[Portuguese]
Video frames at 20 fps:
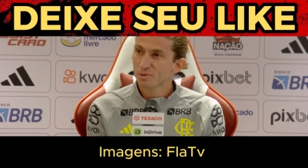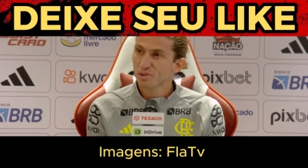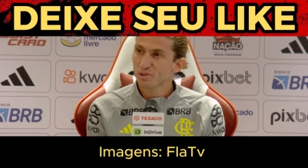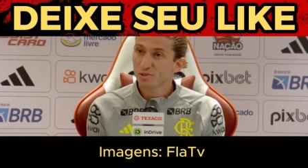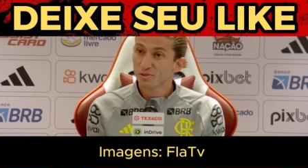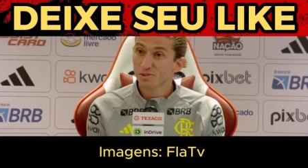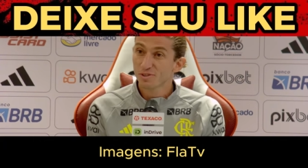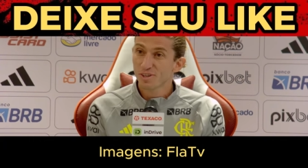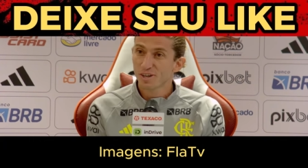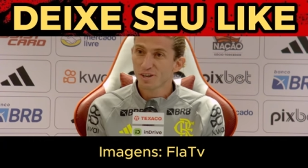
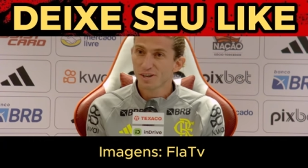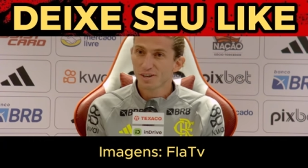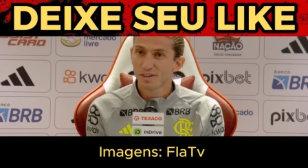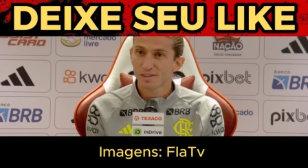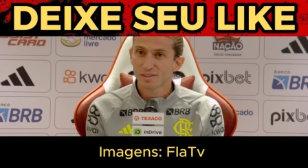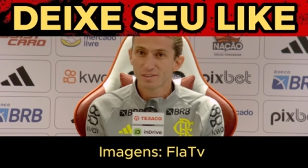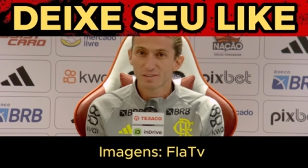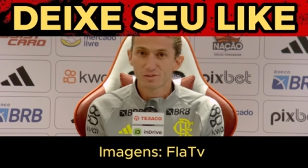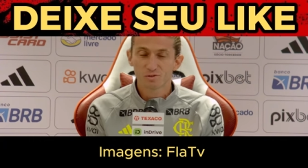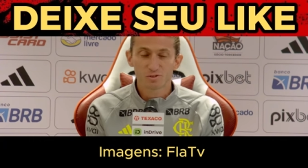Preciso
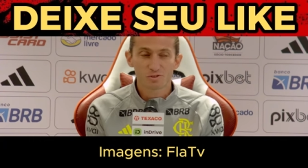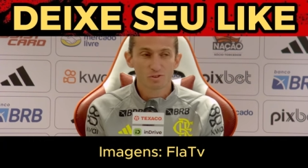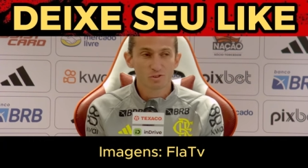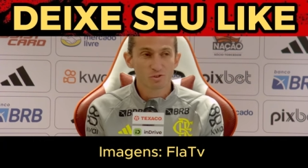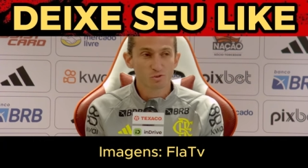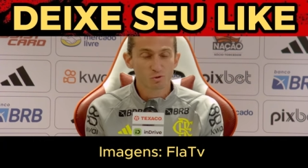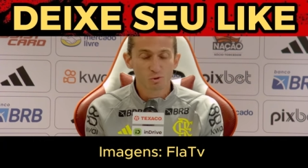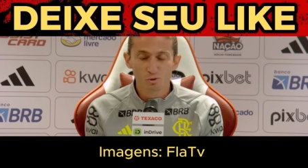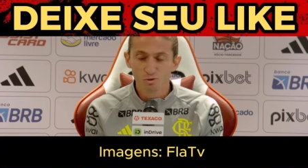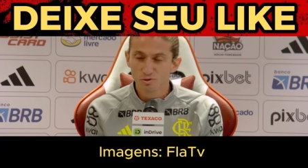da,
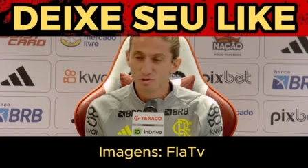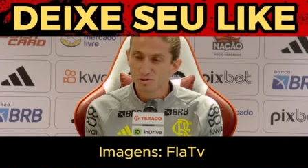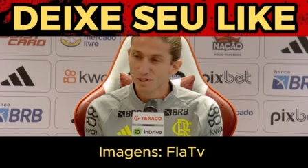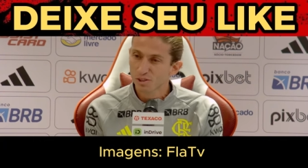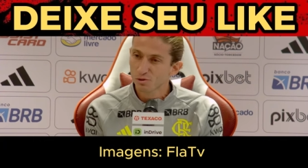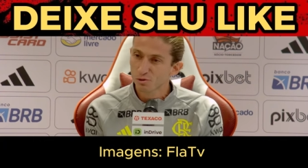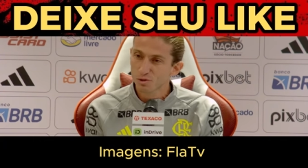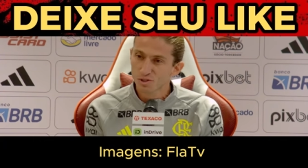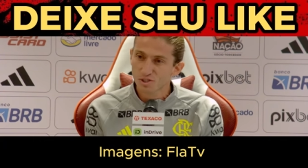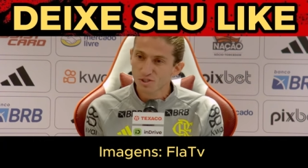de todos,
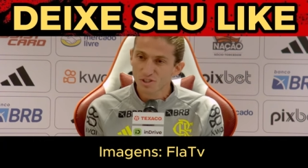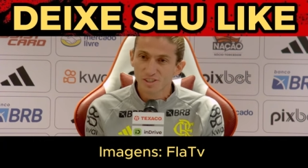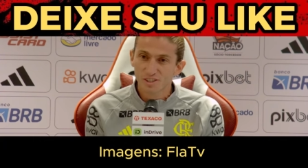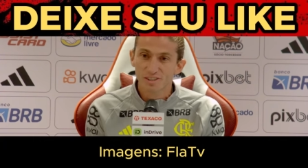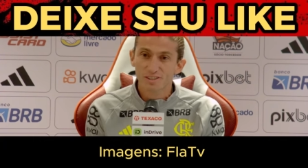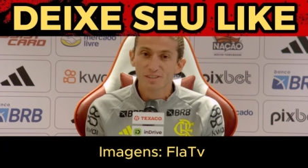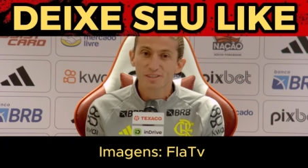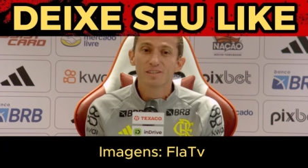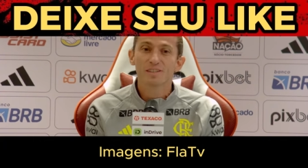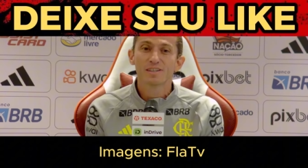da
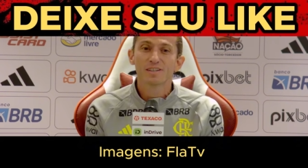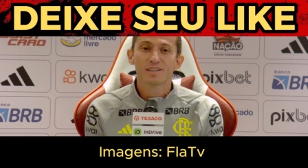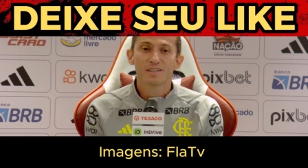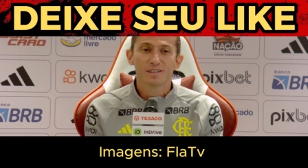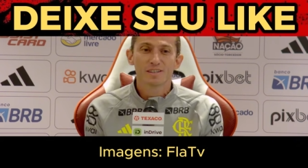torcida,